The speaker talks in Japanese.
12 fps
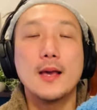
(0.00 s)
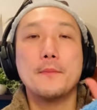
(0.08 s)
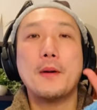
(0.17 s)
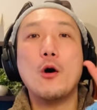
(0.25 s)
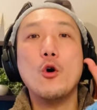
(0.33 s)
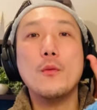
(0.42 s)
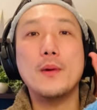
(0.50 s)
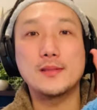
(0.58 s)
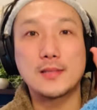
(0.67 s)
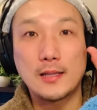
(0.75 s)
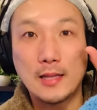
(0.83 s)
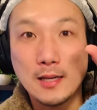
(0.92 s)

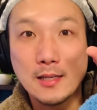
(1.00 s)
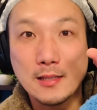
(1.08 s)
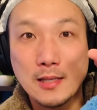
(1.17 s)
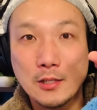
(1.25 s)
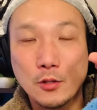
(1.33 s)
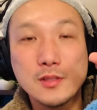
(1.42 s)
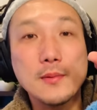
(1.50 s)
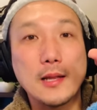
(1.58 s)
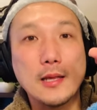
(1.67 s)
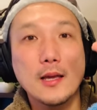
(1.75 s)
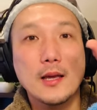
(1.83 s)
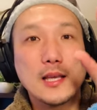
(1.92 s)
パフォーマンスが高かった人、つま
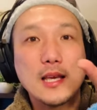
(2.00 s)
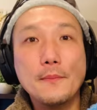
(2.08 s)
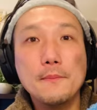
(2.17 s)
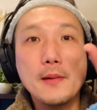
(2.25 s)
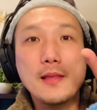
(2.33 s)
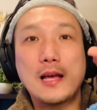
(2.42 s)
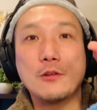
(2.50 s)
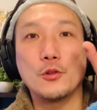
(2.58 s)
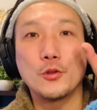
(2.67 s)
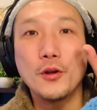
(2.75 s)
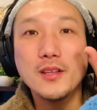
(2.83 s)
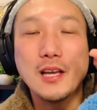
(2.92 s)
り、金メダルを
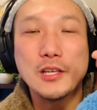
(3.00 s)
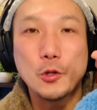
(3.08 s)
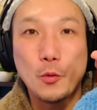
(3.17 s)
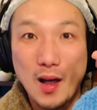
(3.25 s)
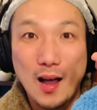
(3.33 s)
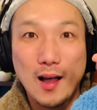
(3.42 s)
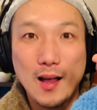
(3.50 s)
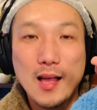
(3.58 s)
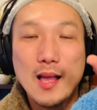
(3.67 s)
取れた人は、